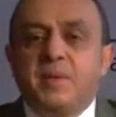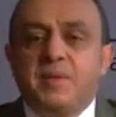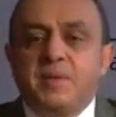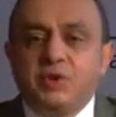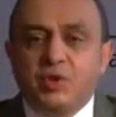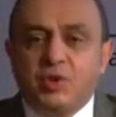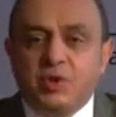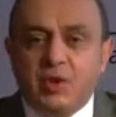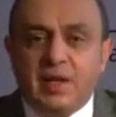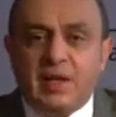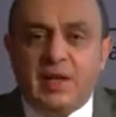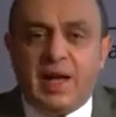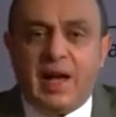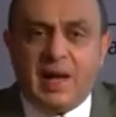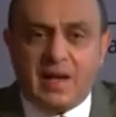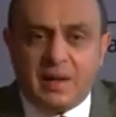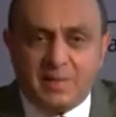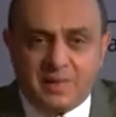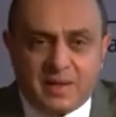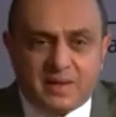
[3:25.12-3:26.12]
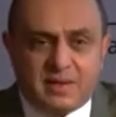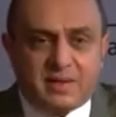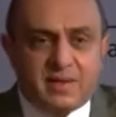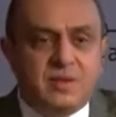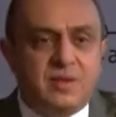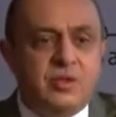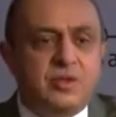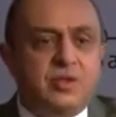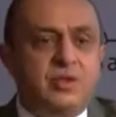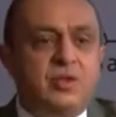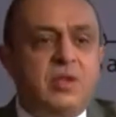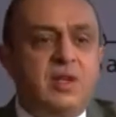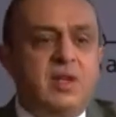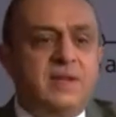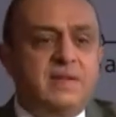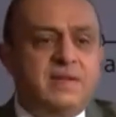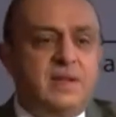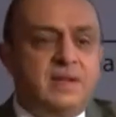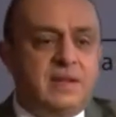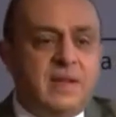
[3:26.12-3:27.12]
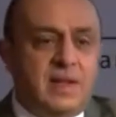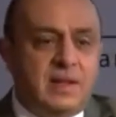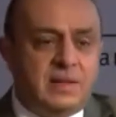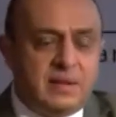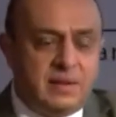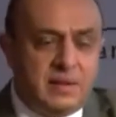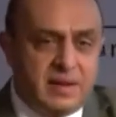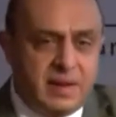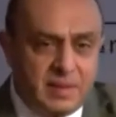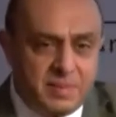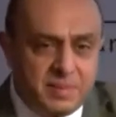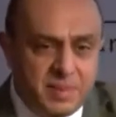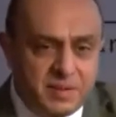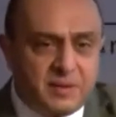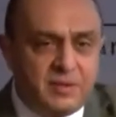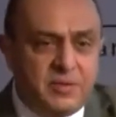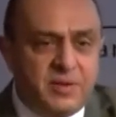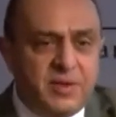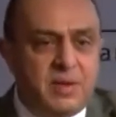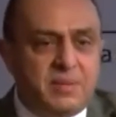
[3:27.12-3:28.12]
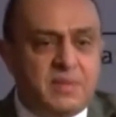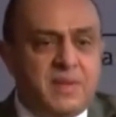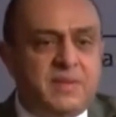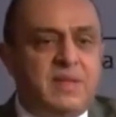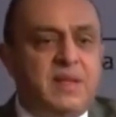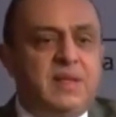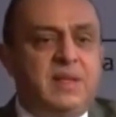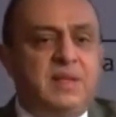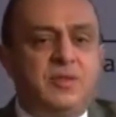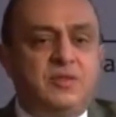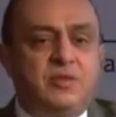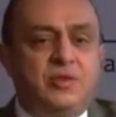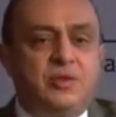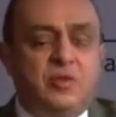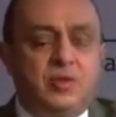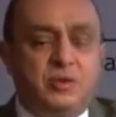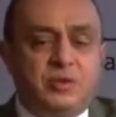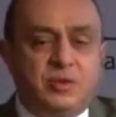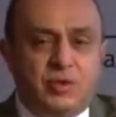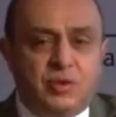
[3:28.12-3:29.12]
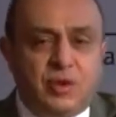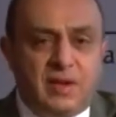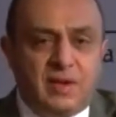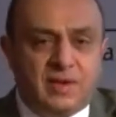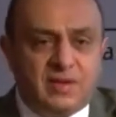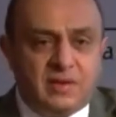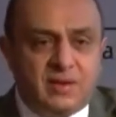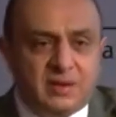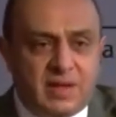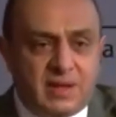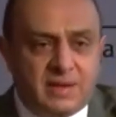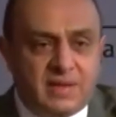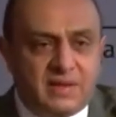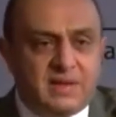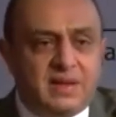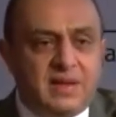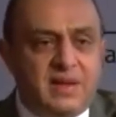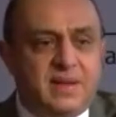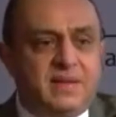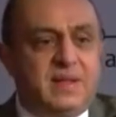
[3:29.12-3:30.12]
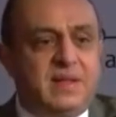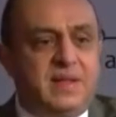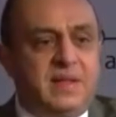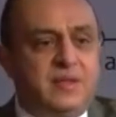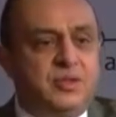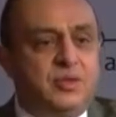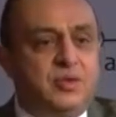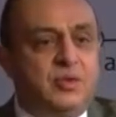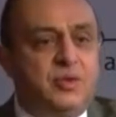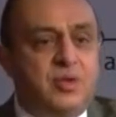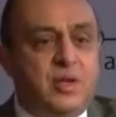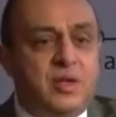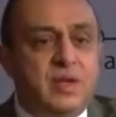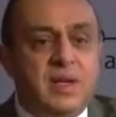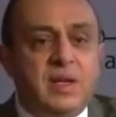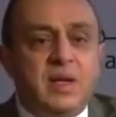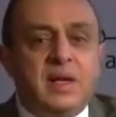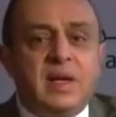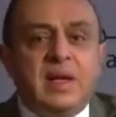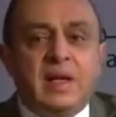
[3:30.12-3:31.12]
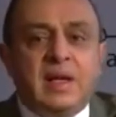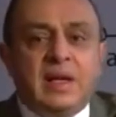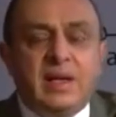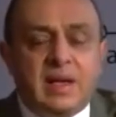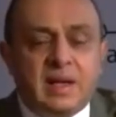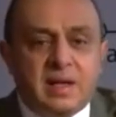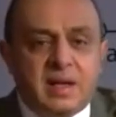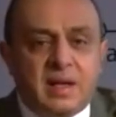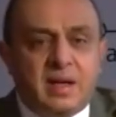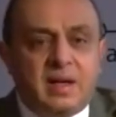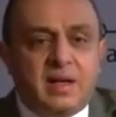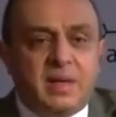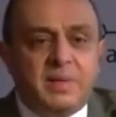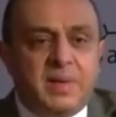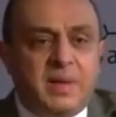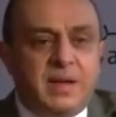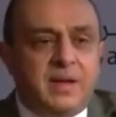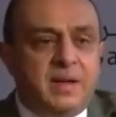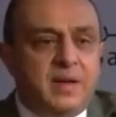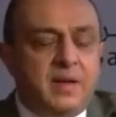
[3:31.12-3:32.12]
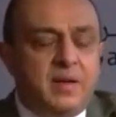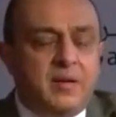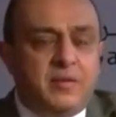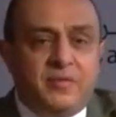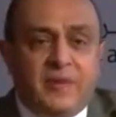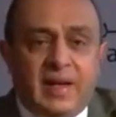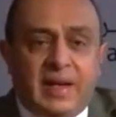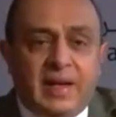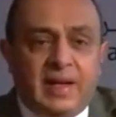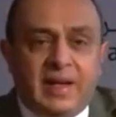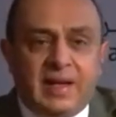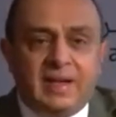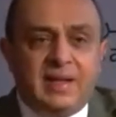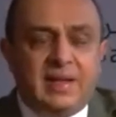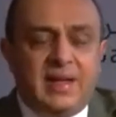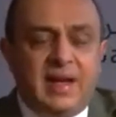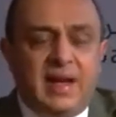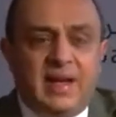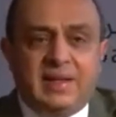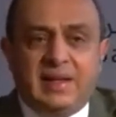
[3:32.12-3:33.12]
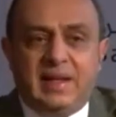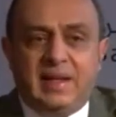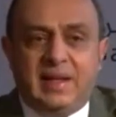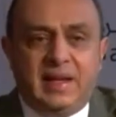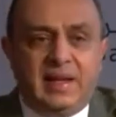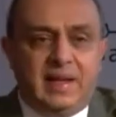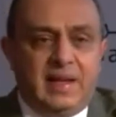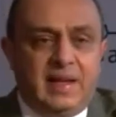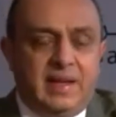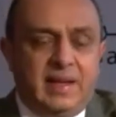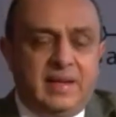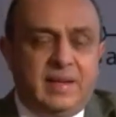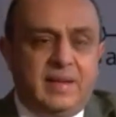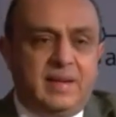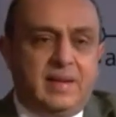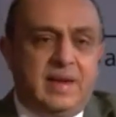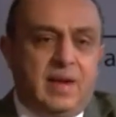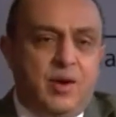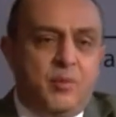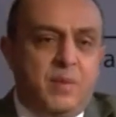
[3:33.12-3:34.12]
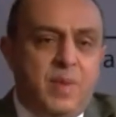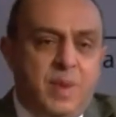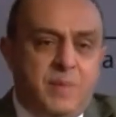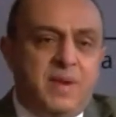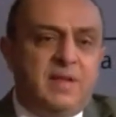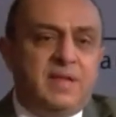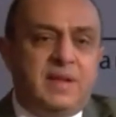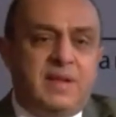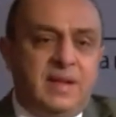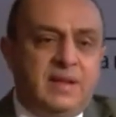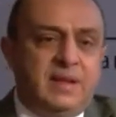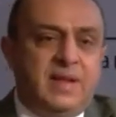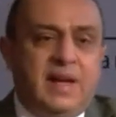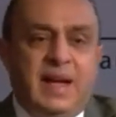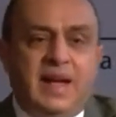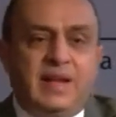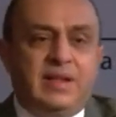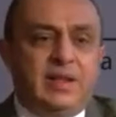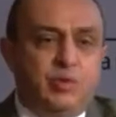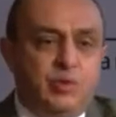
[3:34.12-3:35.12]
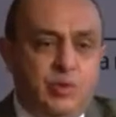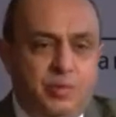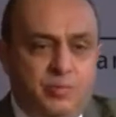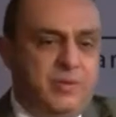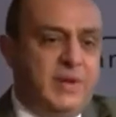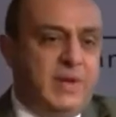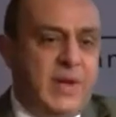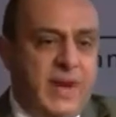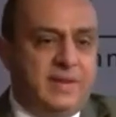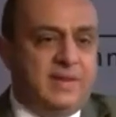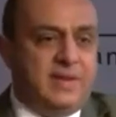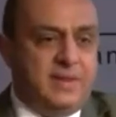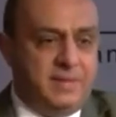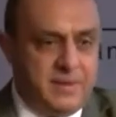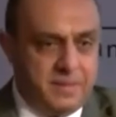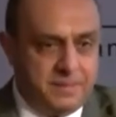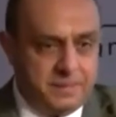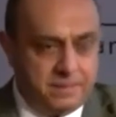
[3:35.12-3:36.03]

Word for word: شكر لأهل مصر شكر للسلطات المصرفية المصرية شكر للسلطات السياسية شكر للرقابة فعلا يعني لو ما مصر اتحاد اليوم في أزمة